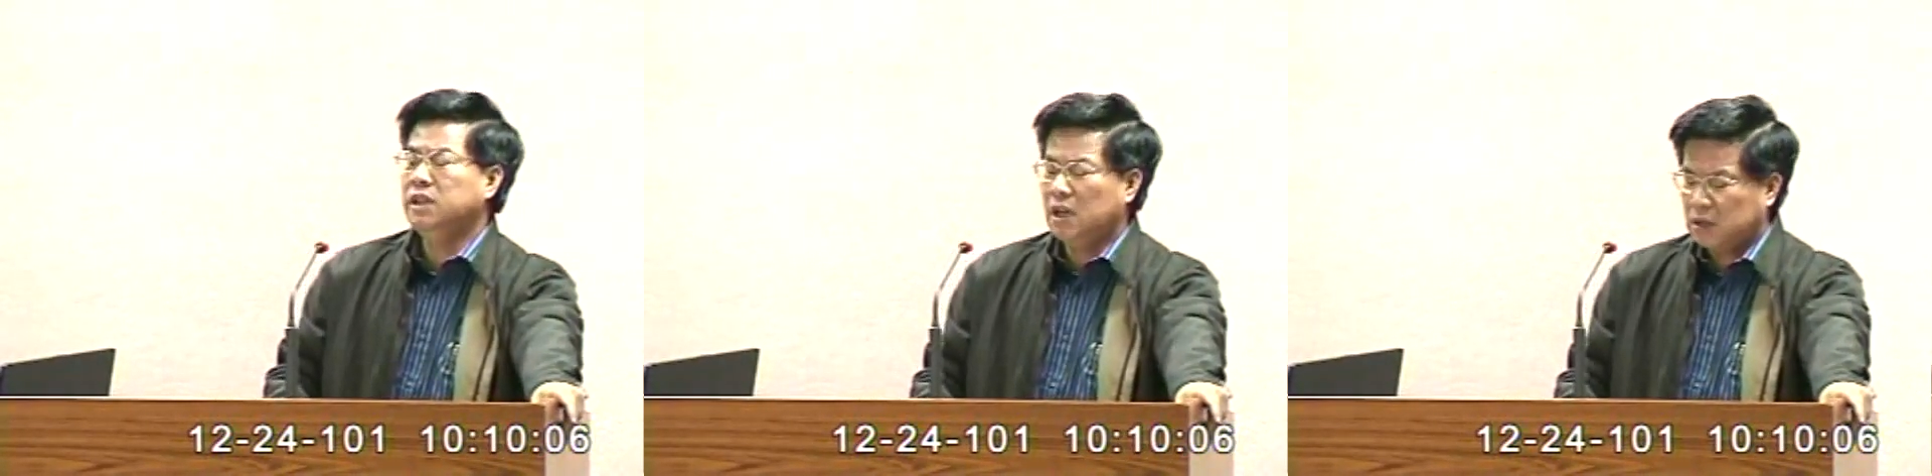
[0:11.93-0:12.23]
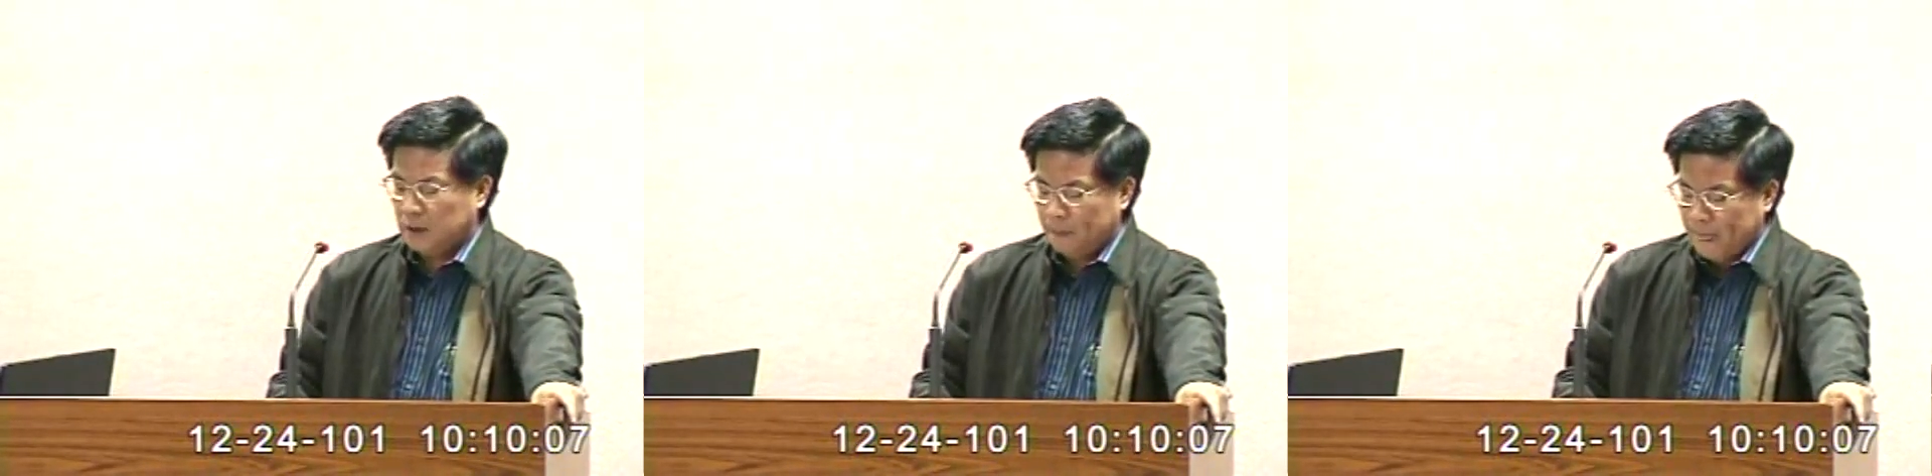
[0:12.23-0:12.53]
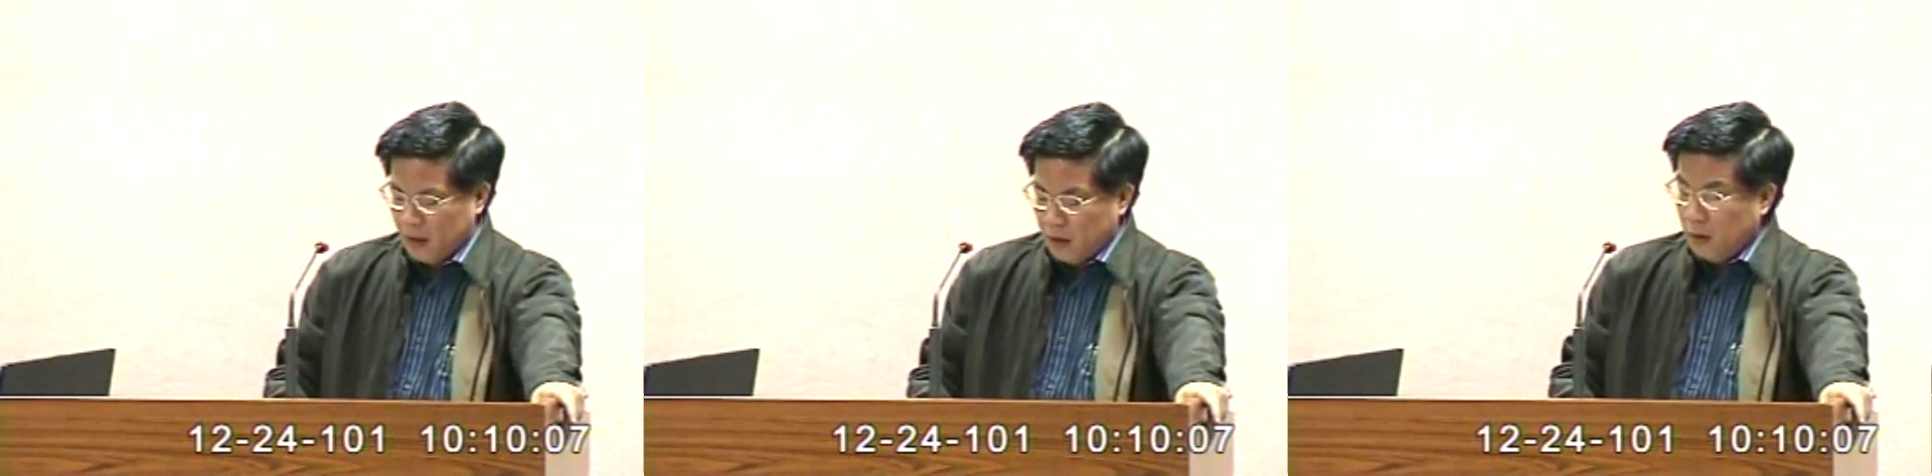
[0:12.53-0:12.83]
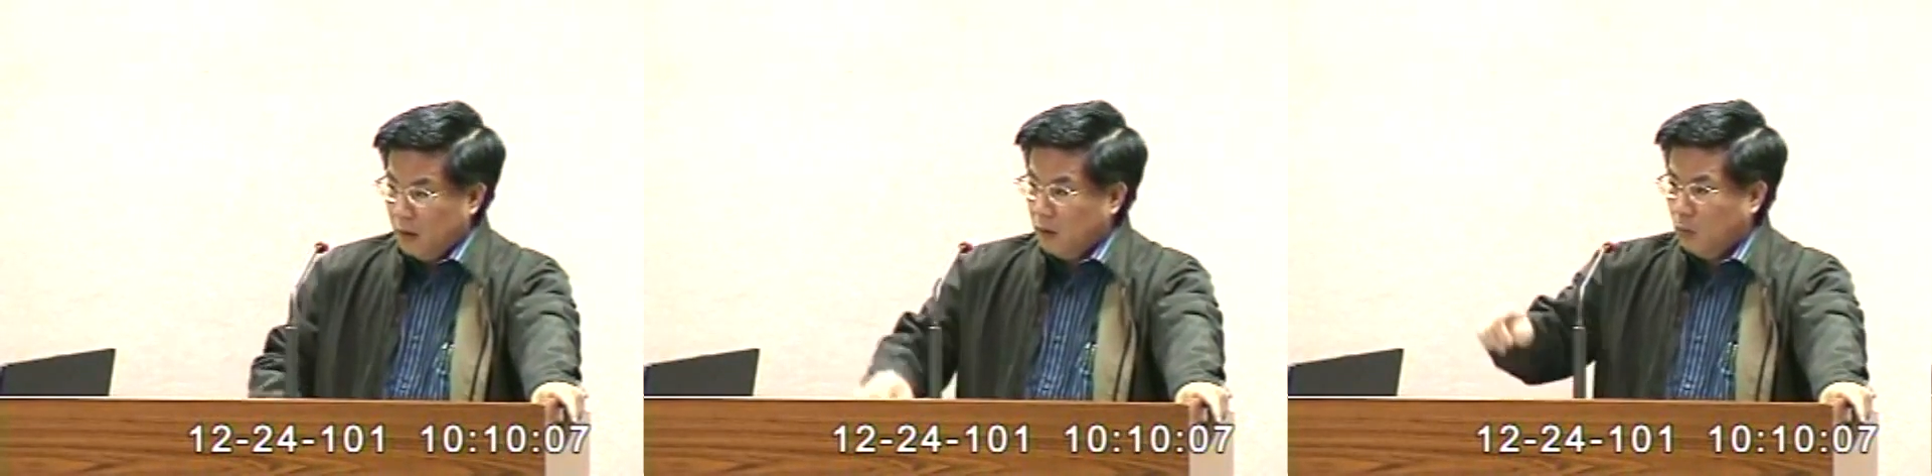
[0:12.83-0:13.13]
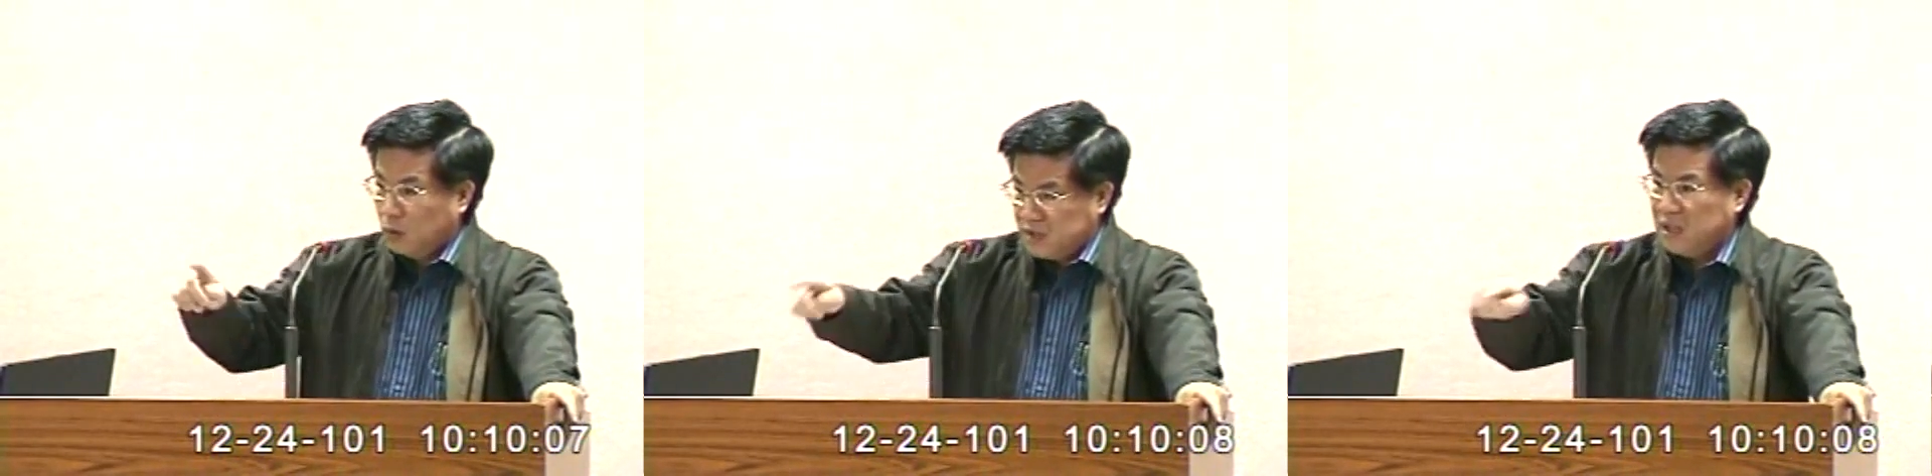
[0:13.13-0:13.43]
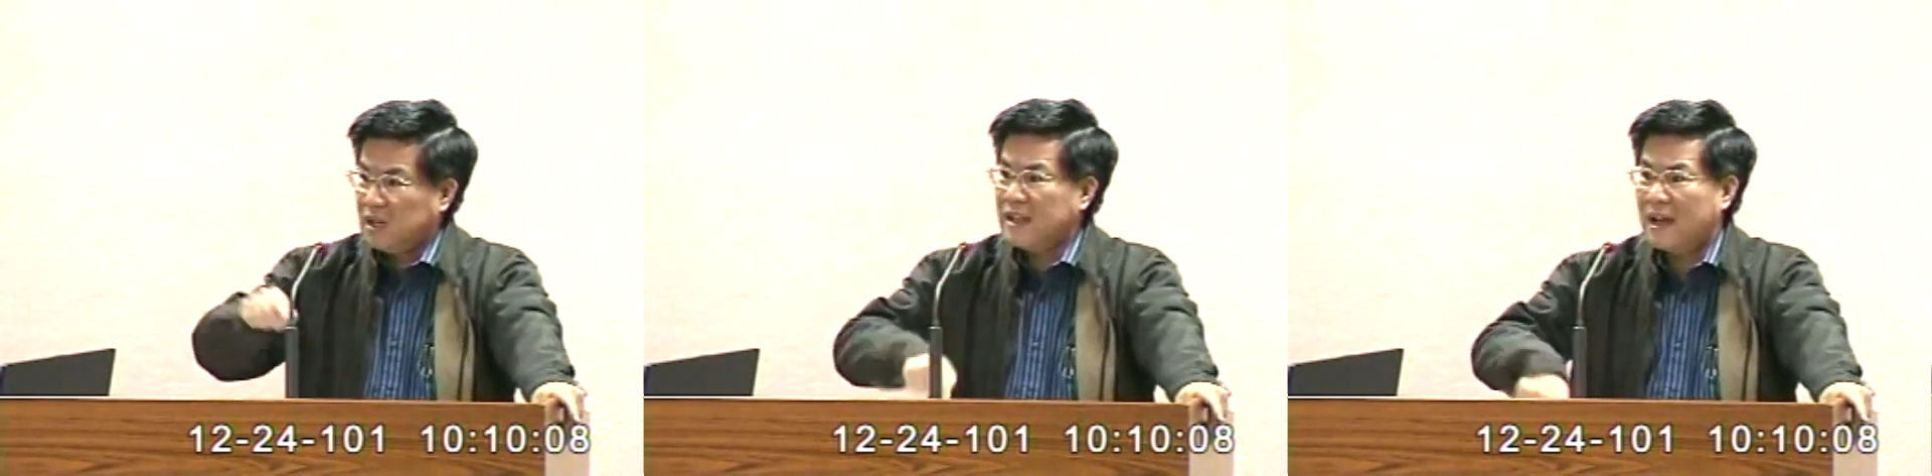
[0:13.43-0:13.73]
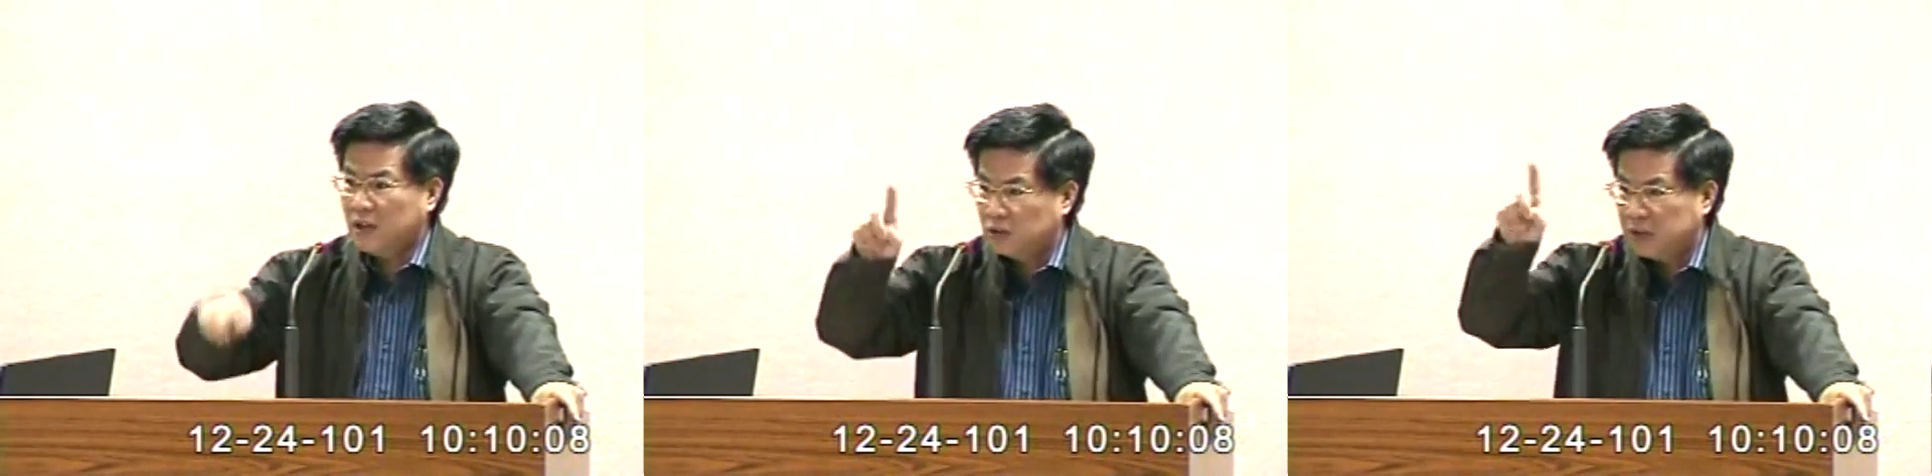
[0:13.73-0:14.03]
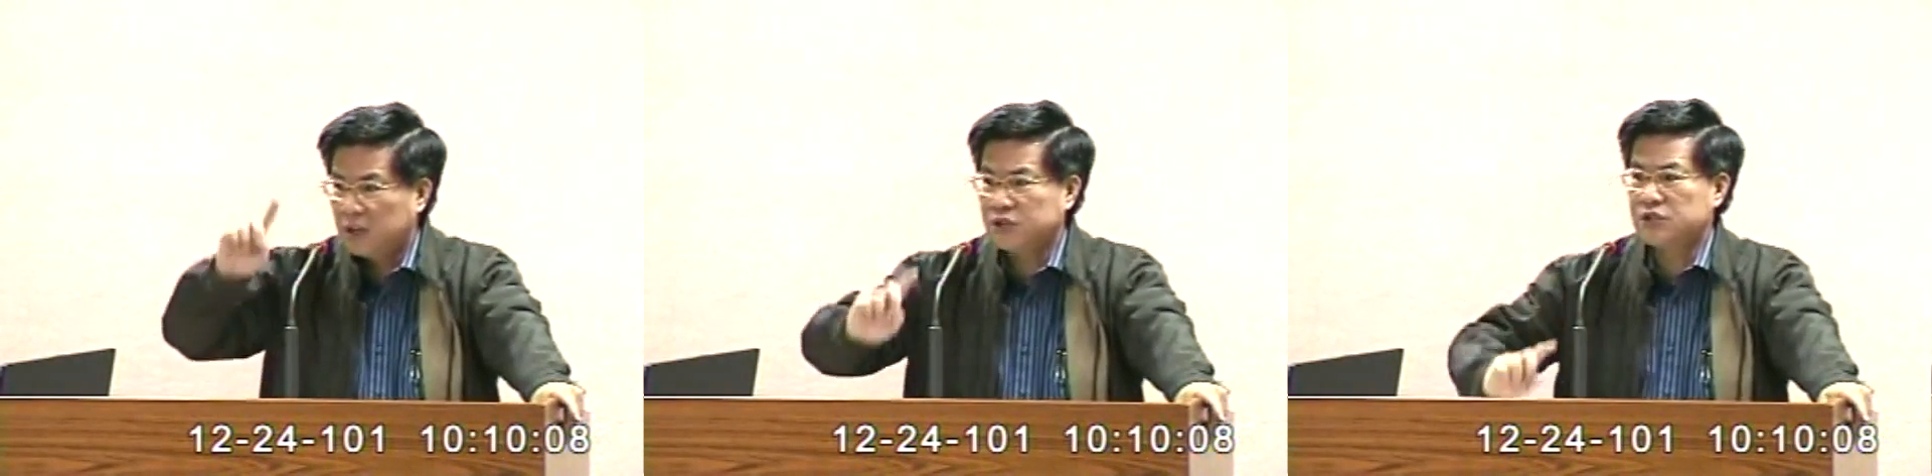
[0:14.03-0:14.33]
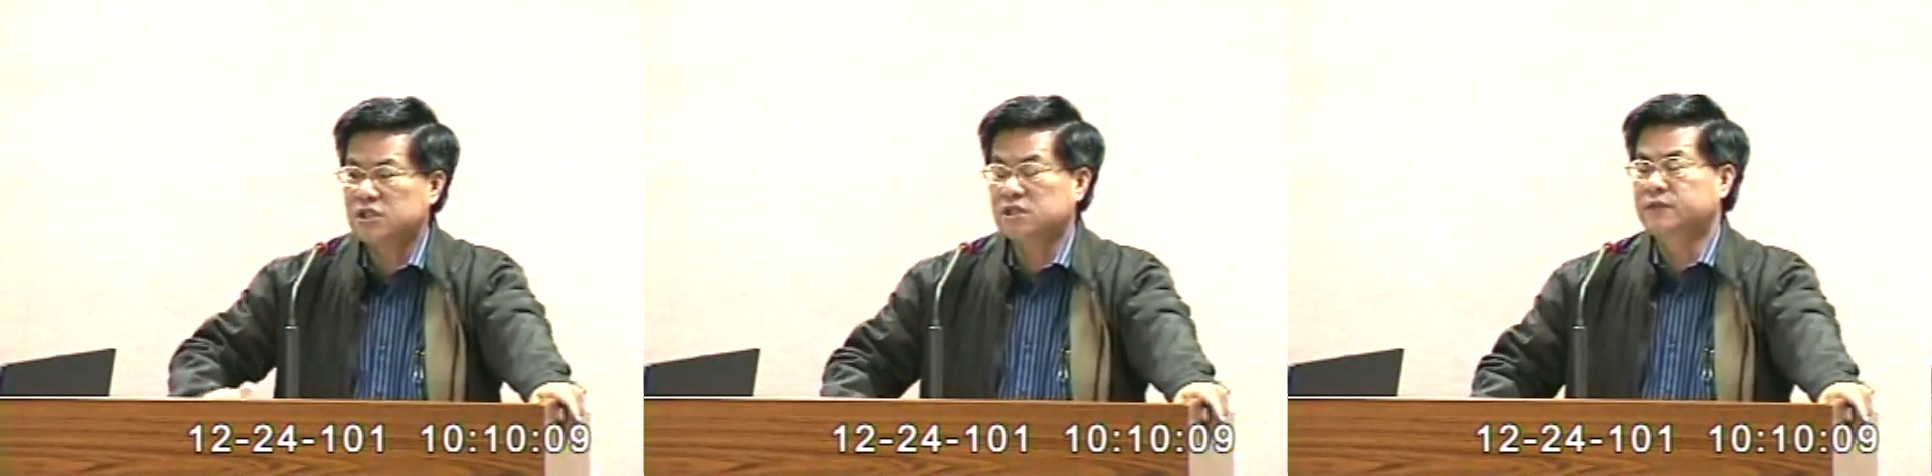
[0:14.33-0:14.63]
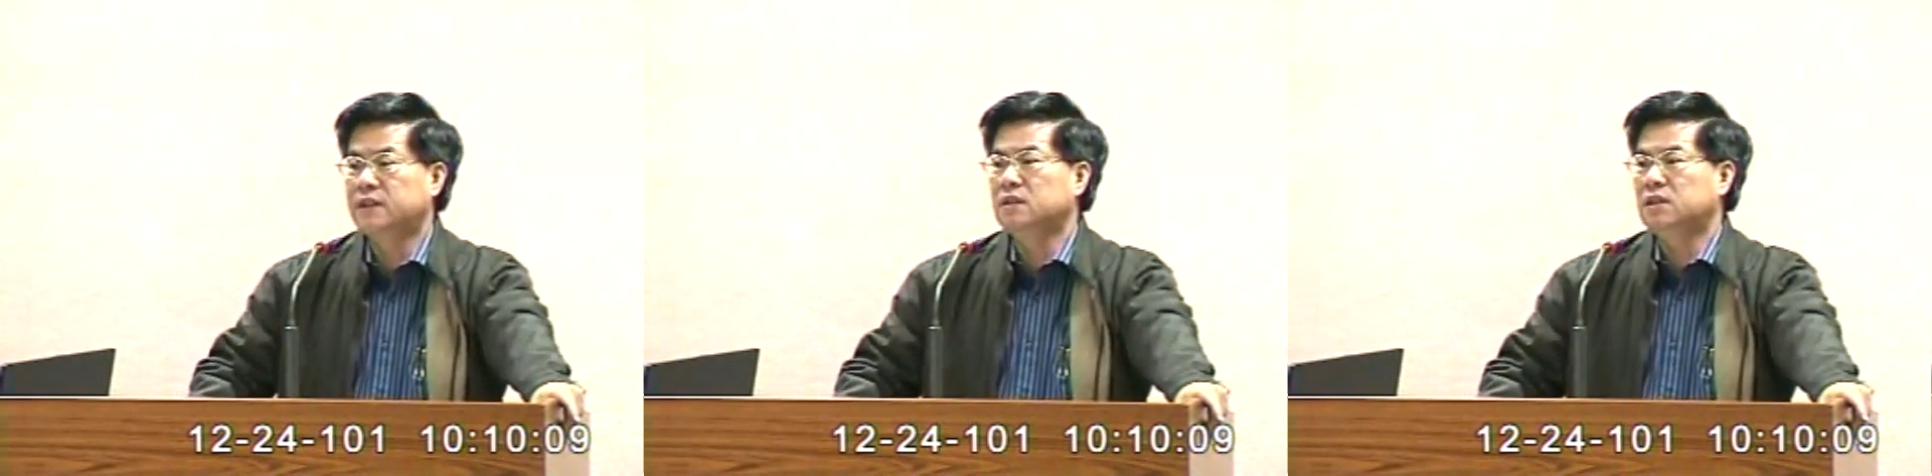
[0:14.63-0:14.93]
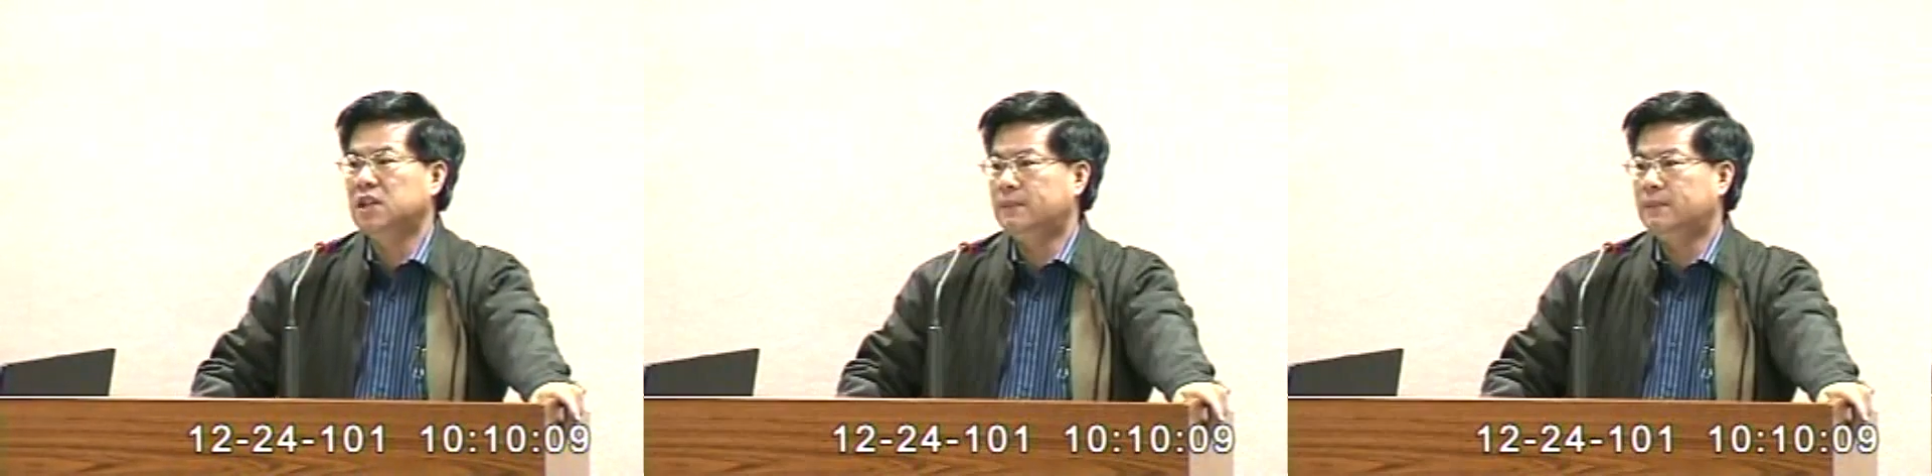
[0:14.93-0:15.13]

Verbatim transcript: 第二个，我今天搭6点24分